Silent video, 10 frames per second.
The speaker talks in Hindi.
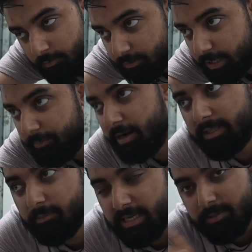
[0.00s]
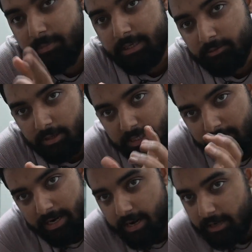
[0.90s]
उसके बाद मैं इसमें थोड़ा सा
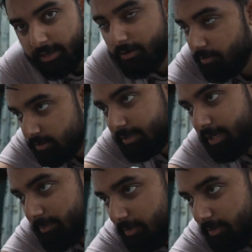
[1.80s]
पानी डाल के और सिट्टी